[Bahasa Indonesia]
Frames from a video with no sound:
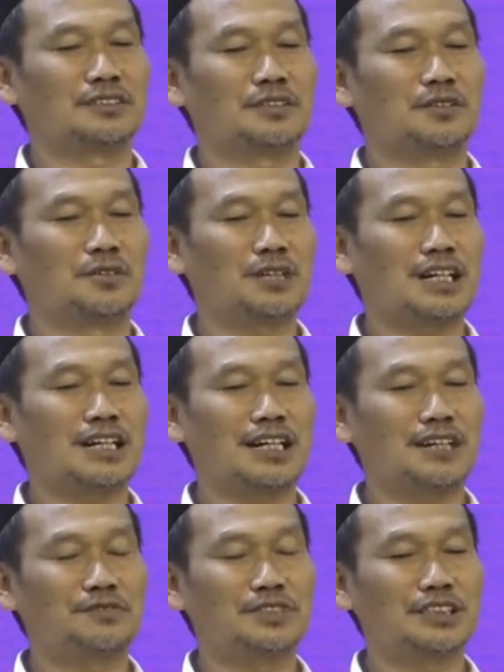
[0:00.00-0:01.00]
orang
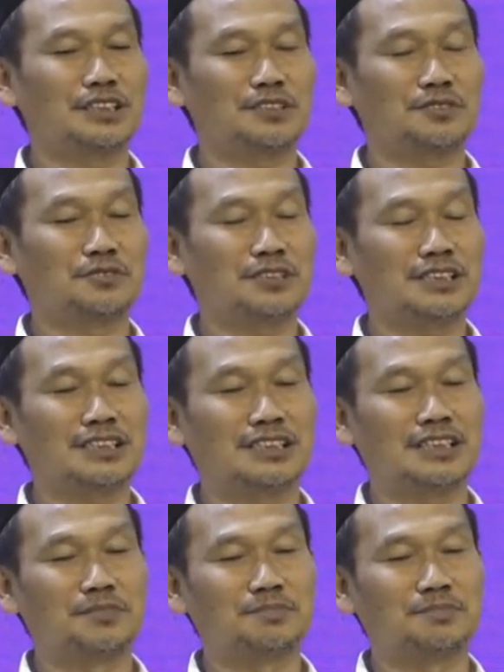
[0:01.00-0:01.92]
kafir itu tidak